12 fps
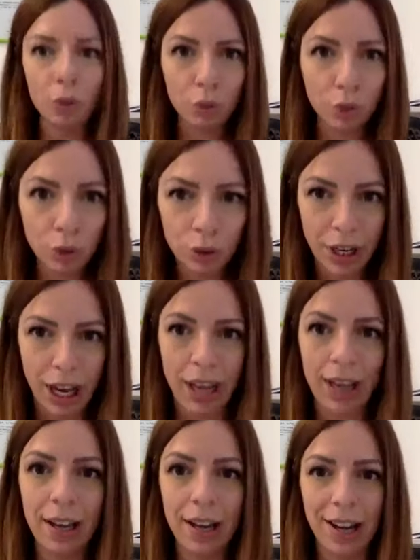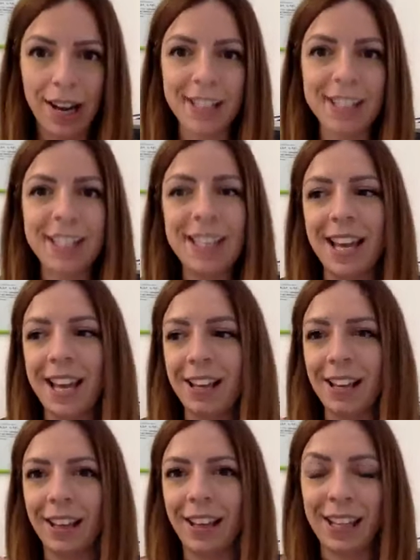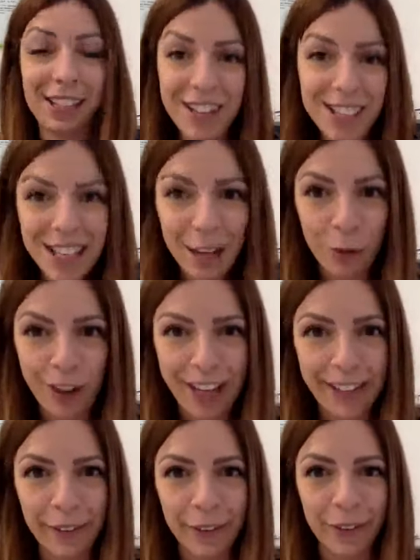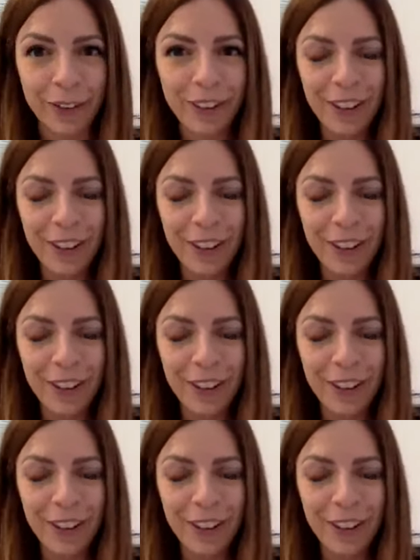odore, ragazze, che deve essere quello.